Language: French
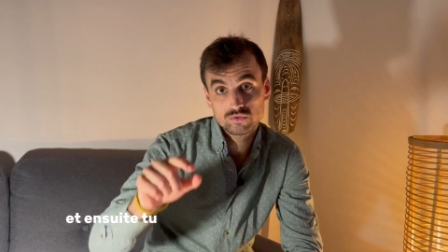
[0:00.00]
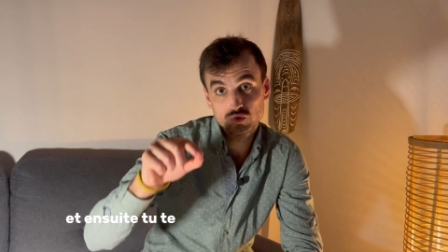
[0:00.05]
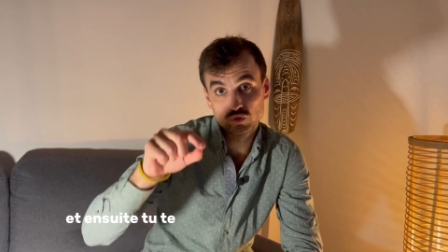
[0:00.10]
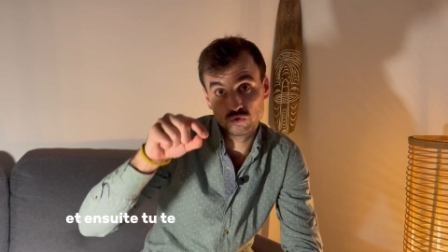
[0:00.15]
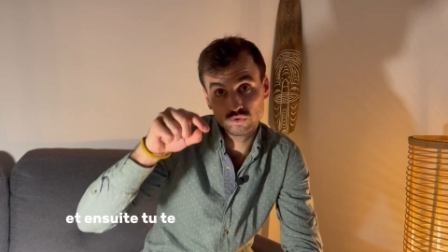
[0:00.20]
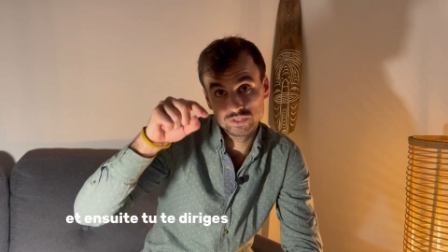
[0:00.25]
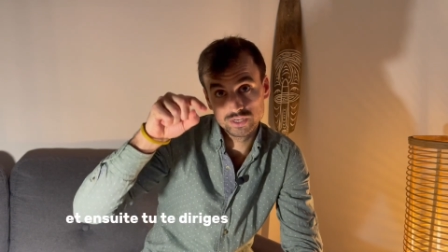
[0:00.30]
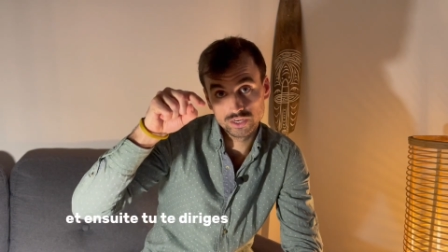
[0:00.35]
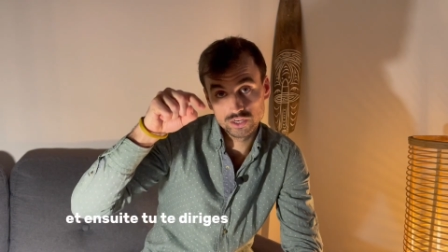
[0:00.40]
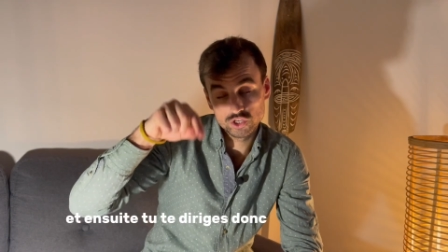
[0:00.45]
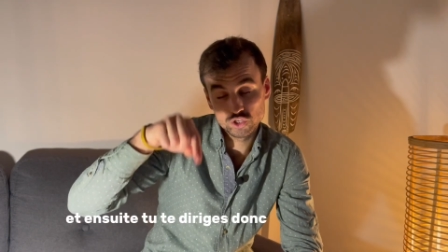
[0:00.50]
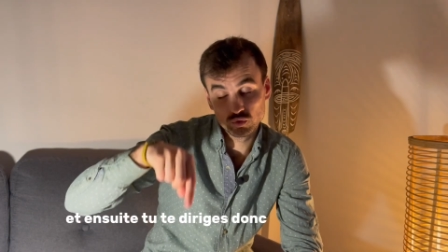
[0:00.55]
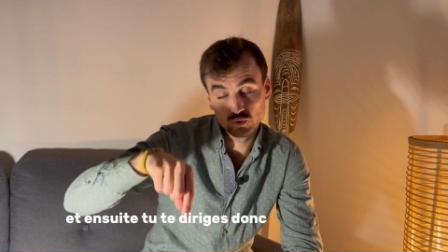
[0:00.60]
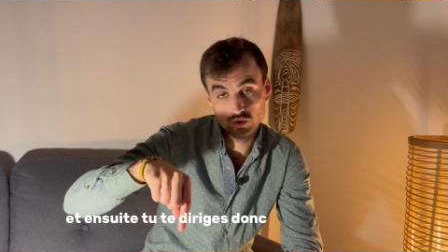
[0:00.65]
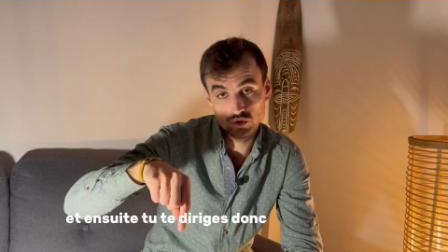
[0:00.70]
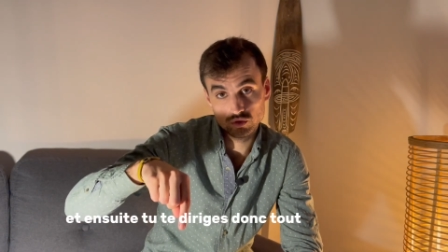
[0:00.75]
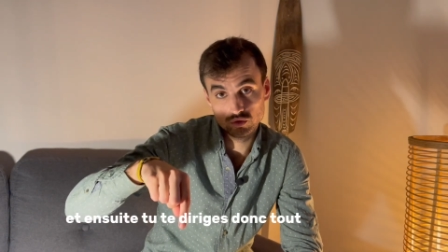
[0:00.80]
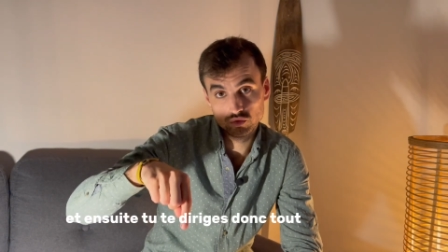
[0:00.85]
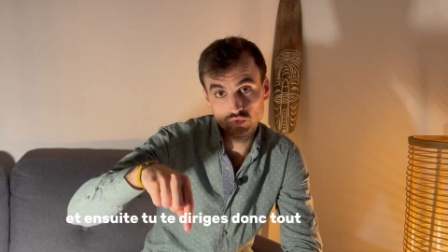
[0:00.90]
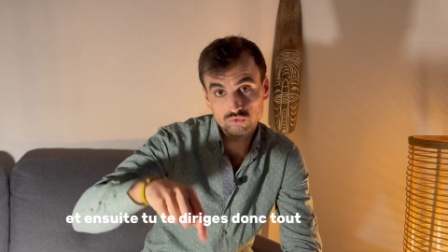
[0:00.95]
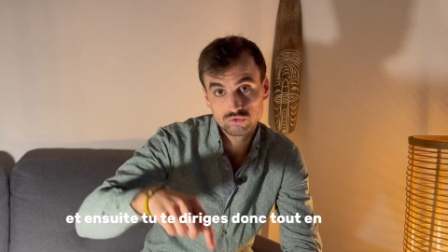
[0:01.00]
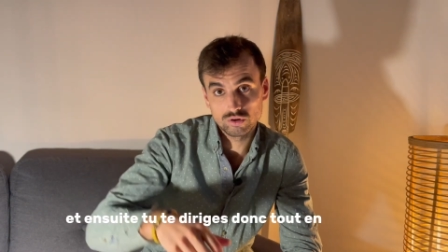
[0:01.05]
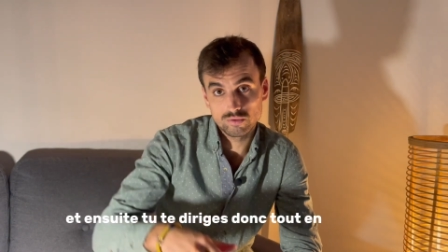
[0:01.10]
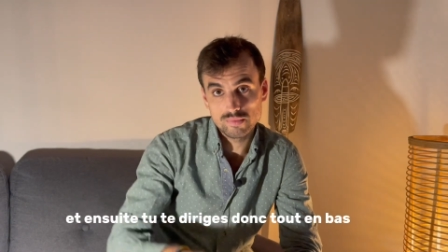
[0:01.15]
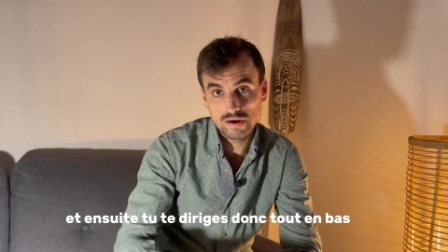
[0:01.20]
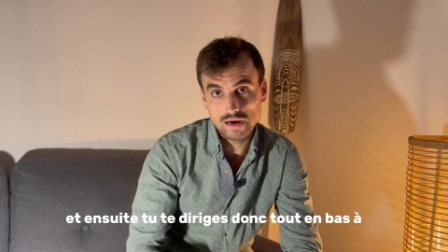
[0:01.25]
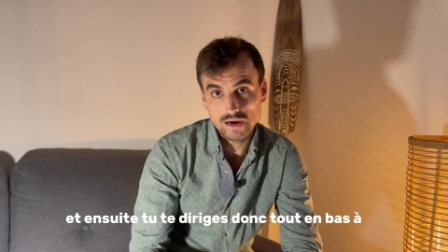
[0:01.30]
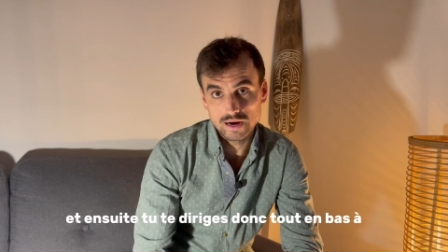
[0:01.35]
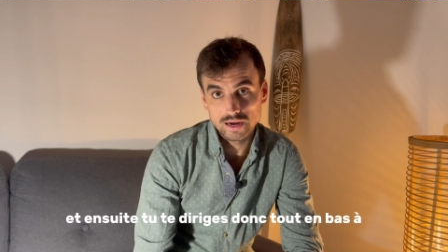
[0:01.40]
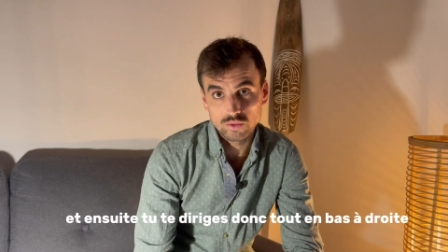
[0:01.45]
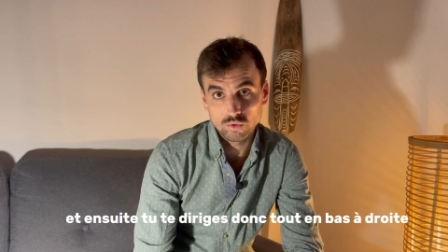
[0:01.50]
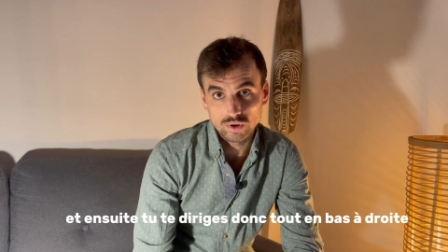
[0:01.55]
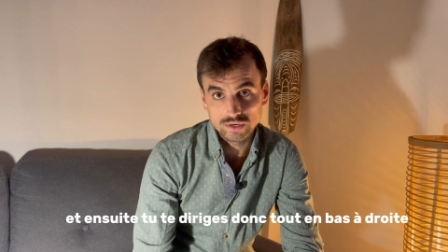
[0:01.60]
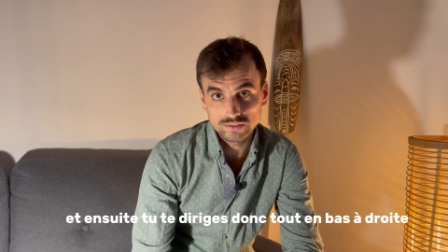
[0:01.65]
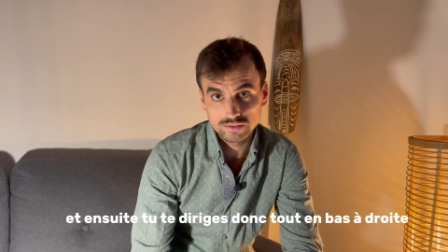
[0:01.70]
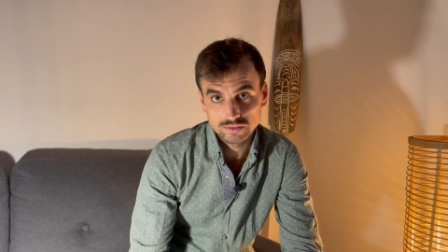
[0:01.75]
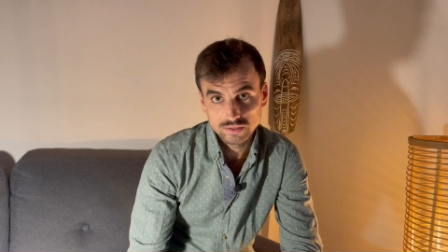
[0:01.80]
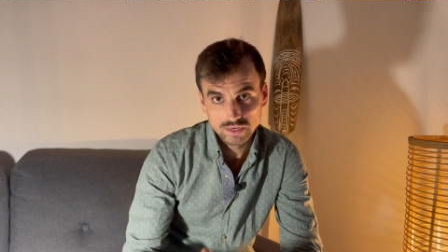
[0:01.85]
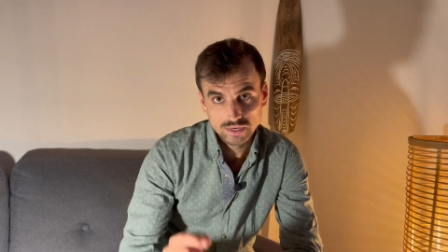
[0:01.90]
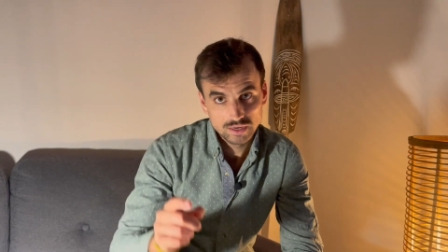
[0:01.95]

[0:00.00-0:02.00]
tu te diriges donc tout en bas à droite